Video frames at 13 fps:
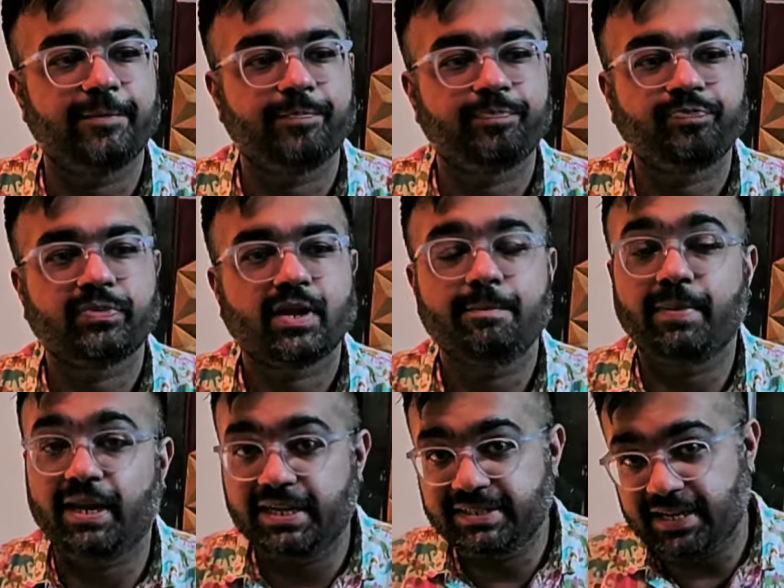मैंने इसे
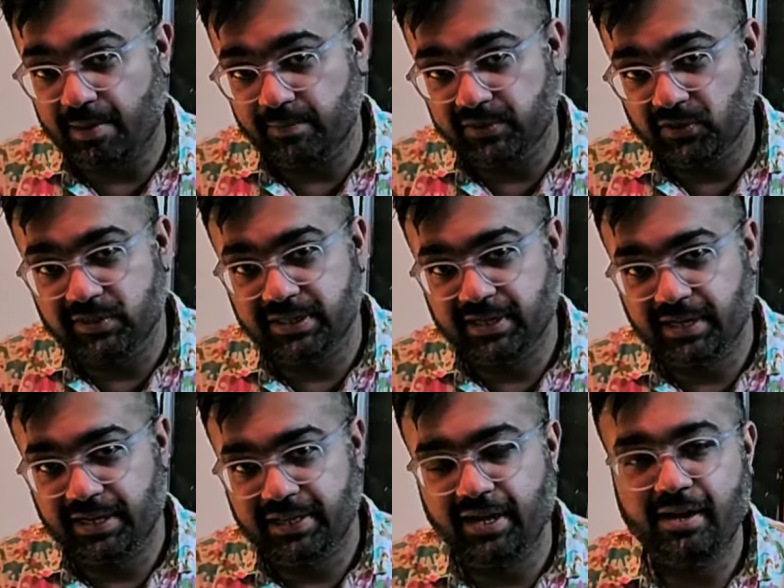अमेज़ोन से ख़रीदा है मैं
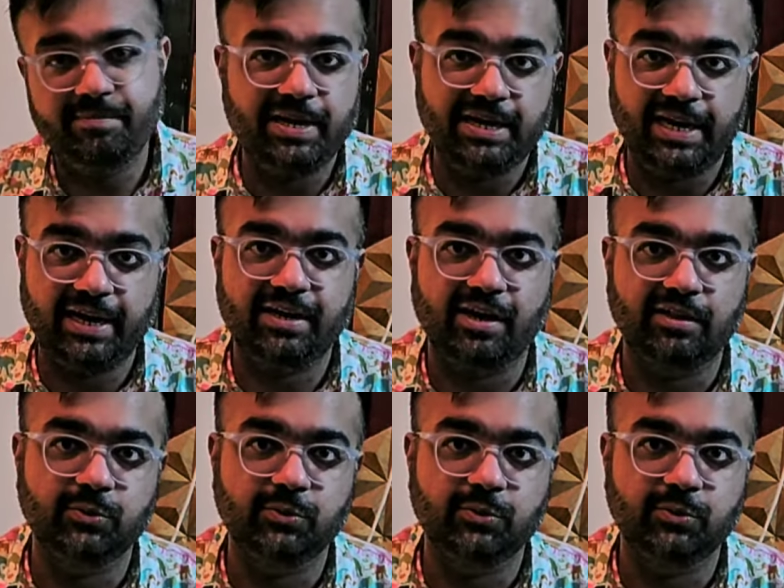लिंक डाल दूँगा